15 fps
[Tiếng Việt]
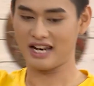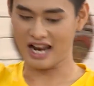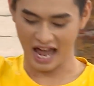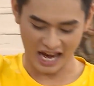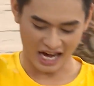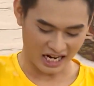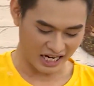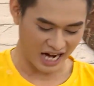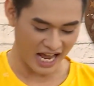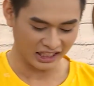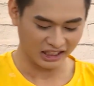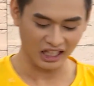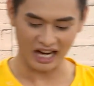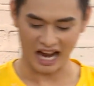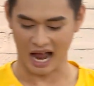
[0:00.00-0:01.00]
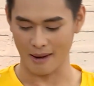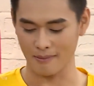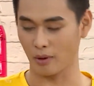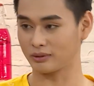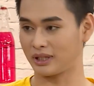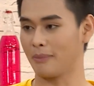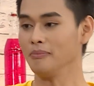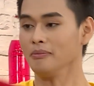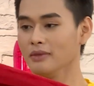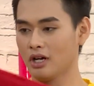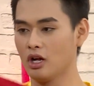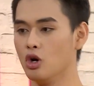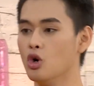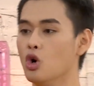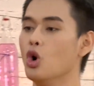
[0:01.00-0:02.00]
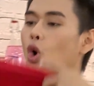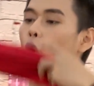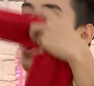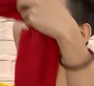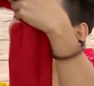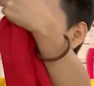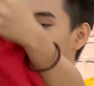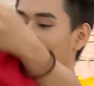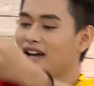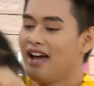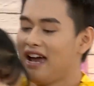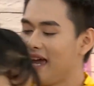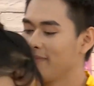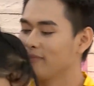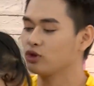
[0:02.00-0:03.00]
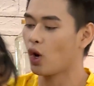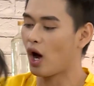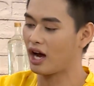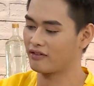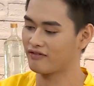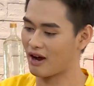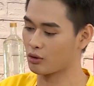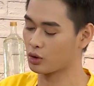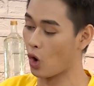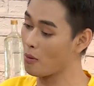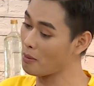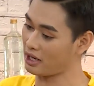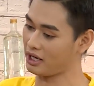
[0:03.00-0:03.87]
vậy? Đây chính là một tấm lụa em choàng vào cổ